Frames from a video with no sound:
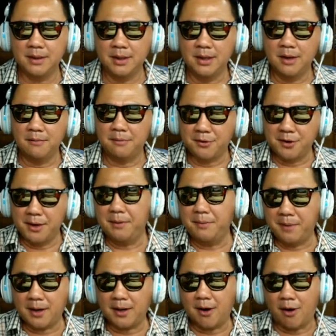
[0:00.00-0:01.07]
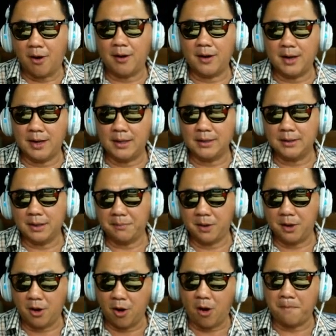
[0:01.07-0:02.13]
มาลดีฟนี่เป็นเกาะนะฮะแต่เป็น
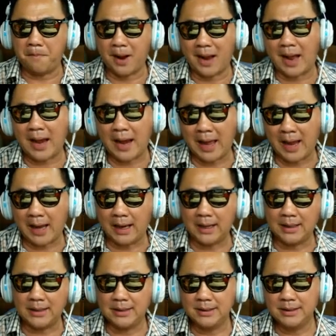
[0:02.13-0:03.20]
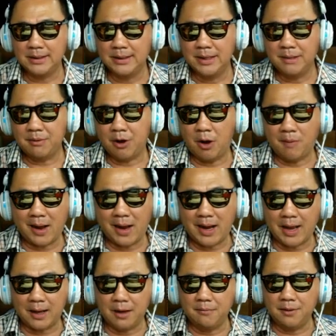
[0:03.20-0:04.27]
เกาะปะการังปปะการัง
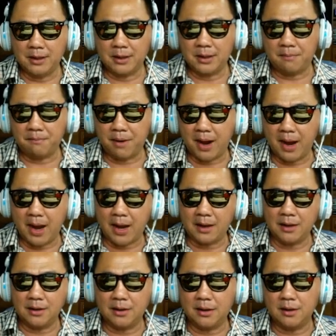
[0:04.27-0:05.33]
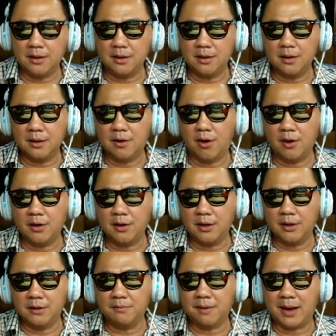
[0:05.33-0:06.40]
ก็เหมือนกำแพงก้อนหิน
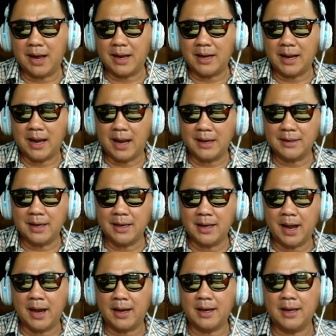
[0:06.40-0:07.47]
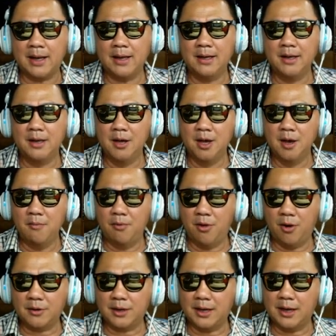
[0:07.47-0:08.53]
ปะการังอันใหญ่ๆนะพอ
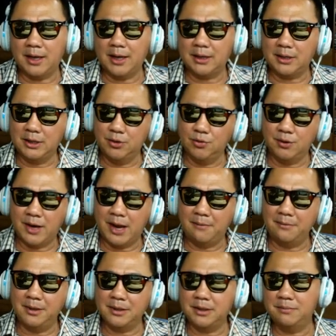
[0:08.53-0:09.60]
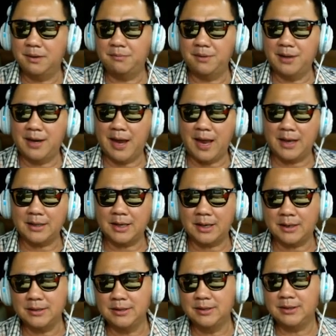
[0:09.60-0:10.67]
ทะเลที่อยู่น้ำลึกที่มันมีแรงจากค
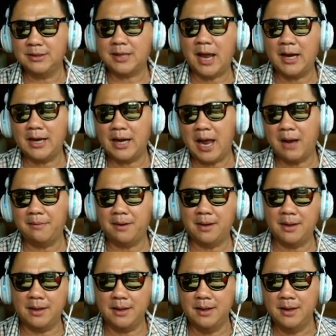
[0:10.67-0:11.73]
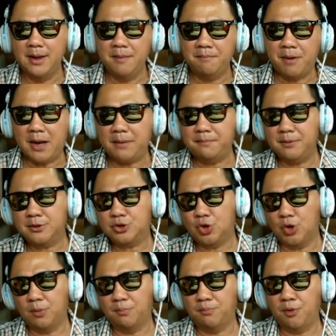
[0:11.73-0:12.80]
ลื่นใต้น้ำนะฮะพัดมาชน
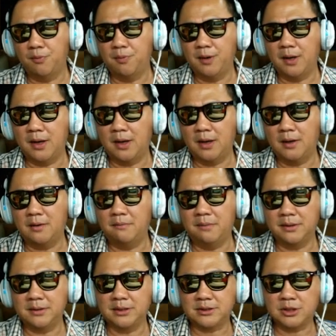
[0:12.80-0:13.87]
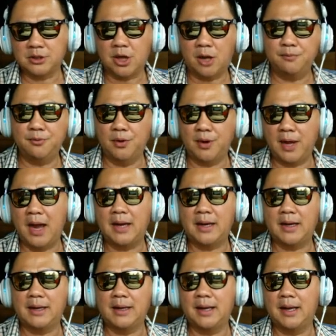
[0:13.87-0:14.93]
ปุ๊บเนี่ยมันจะสต็อปอยู่แค่นั้น
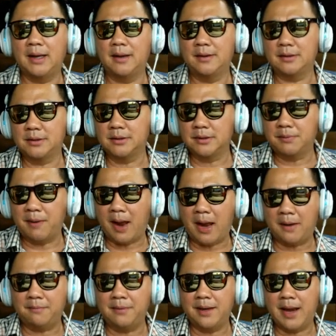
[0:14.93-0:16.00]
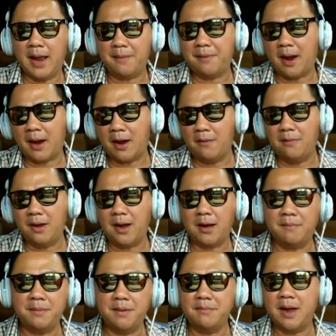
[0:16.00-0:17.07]
นะฮะคือผักมีแรงผักเข้ามาก็
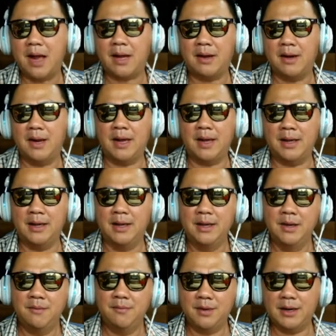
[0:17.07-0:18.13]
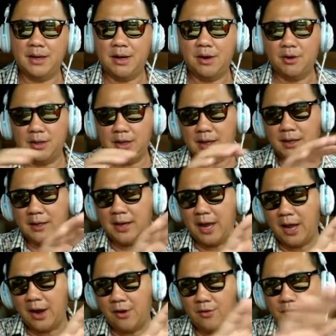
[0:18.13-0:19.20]
ไม่มากเท่าไหร่เพราะฉะนั้นเราก็จะเห็นแน
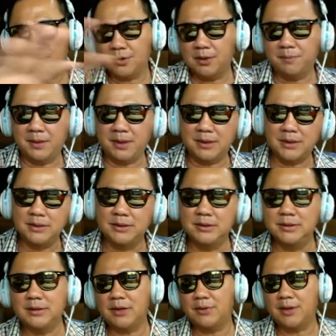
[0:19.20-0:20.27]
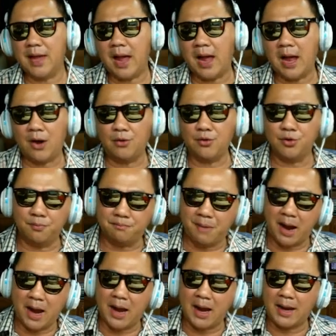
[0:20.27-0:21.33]
วที่เป็นคลื่นยาวๆอยู่ป
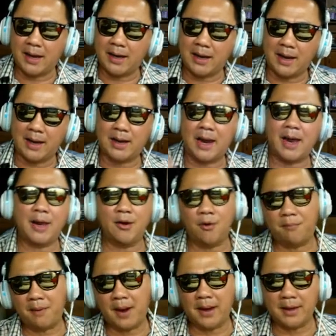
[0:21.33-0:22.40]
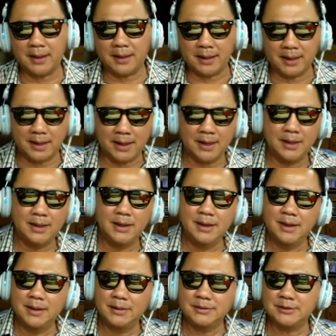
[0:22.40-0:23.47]
ลายไกลๆออกไปนะนะ
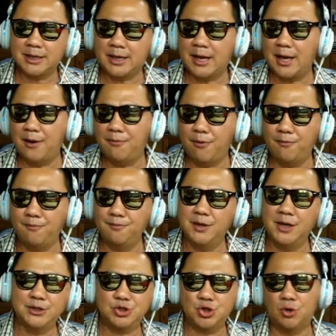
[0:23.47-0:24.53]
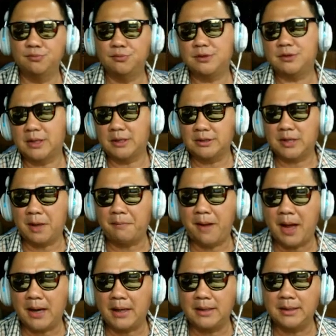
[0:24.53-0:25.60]
เสร็จแล้วผมเดินชมนั้นสักพัก
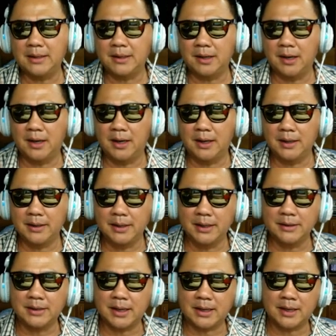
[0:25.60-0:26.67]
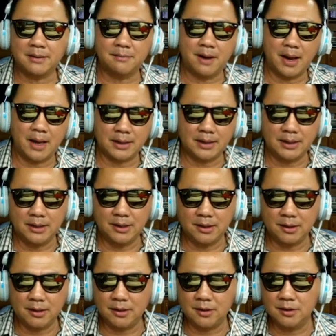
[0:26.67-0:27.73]
หนึ่งก็เดินจากนั้นมาที่
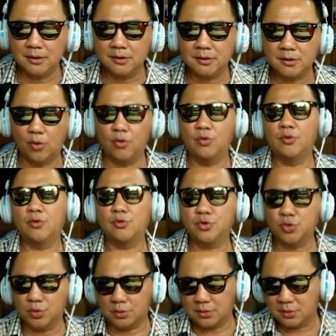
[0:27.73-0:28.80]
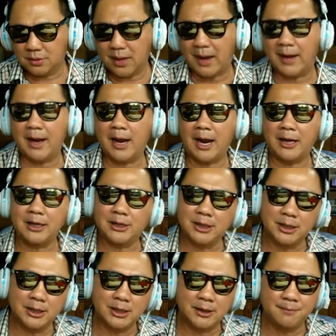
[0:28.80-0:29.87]
ตรงจุดทานอาหารอีกทีห
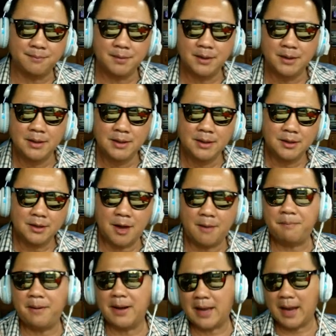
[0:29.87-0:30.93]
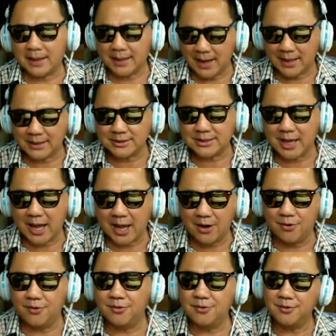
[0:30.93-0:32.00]
นึ่งก็ไปทานอาหารเช้า
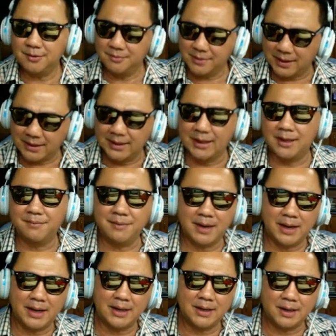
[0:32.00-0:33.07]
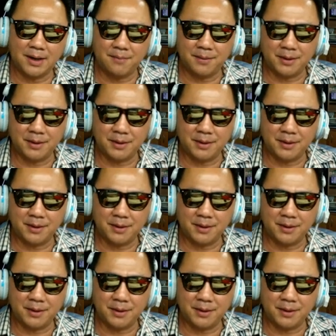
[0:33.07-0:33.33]
เหมือนเดิมนะฮะก็ไป